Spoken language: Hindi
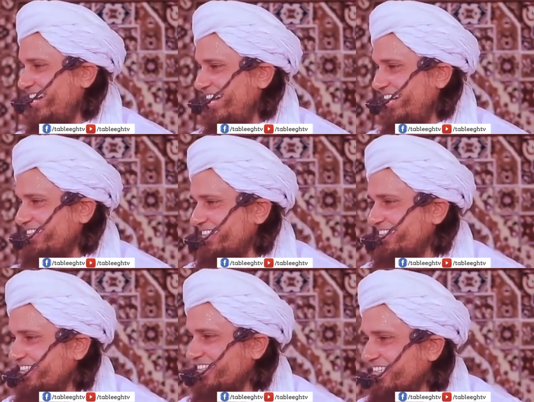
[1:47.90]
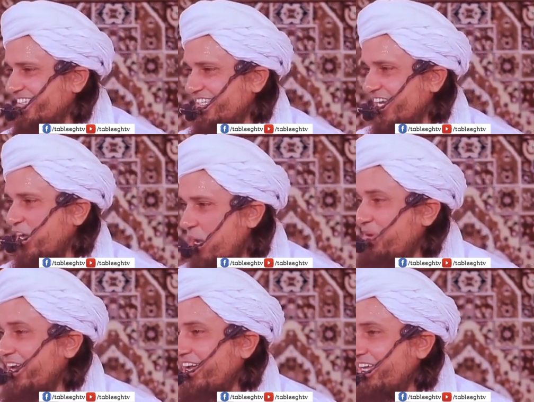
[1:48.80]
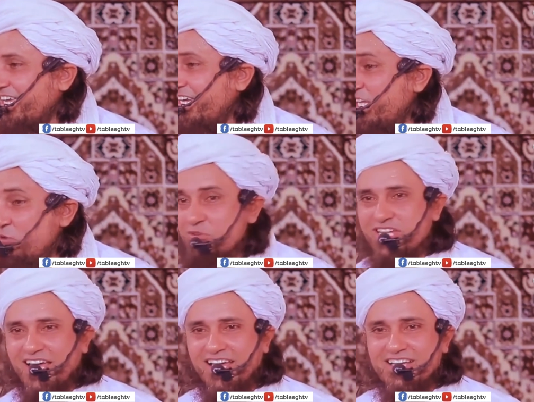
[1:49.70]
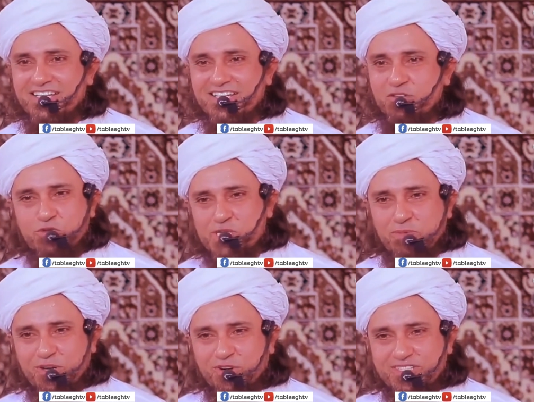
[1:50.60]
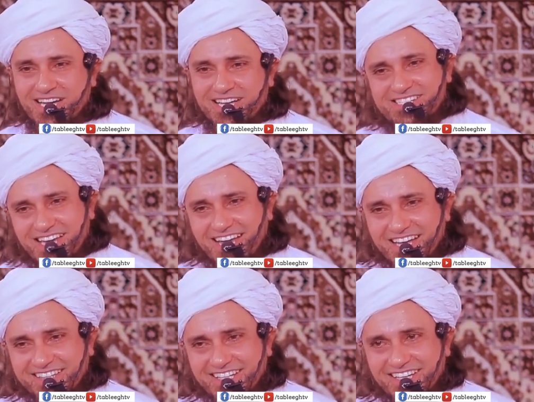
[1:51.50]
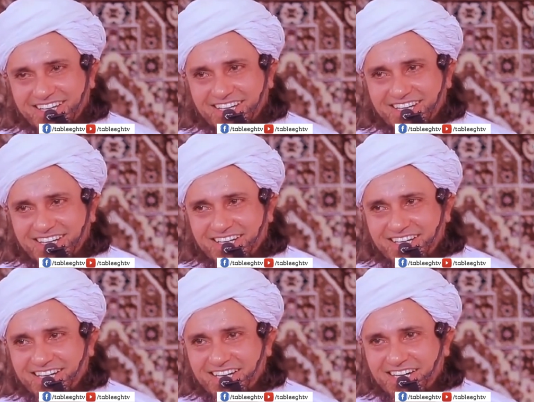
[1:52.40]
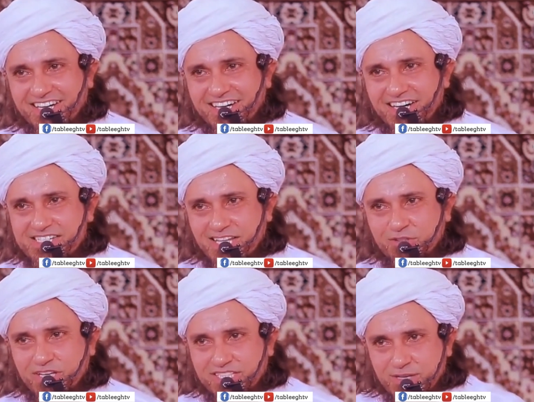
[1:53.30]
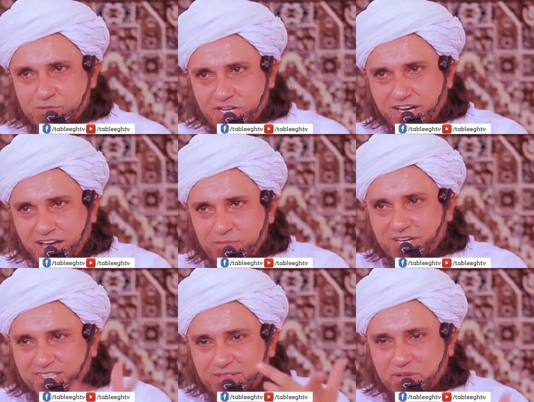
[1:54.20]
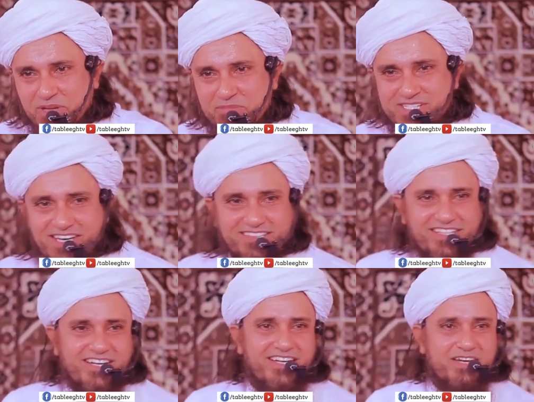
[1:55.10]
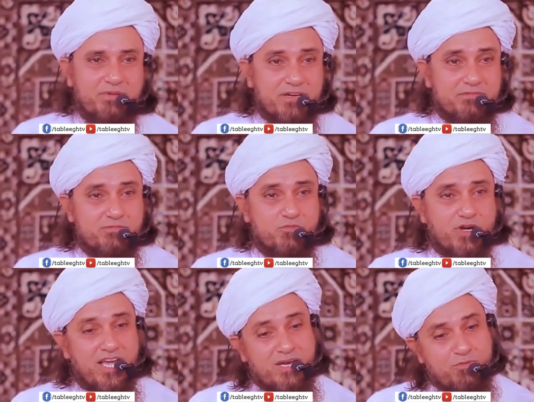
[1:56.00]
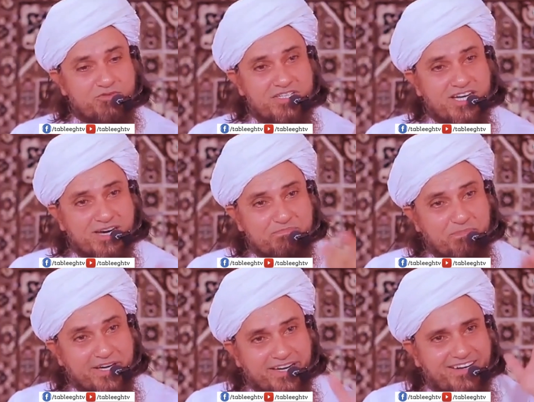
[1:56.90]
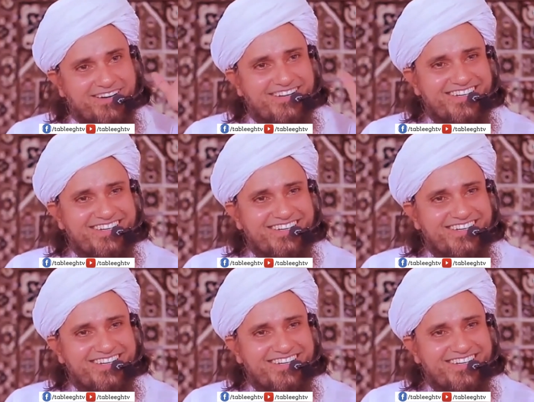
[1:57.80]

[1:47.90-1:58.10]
जैद ये खबर है ये न्यूज़ है कुछ भी हो जाए जैद असल तो ये था जब उसका नाम लेता मैं फिर मज़ा आता ना लेकिन फिर वो कहेगा मुफ्ती साहब पिटेगा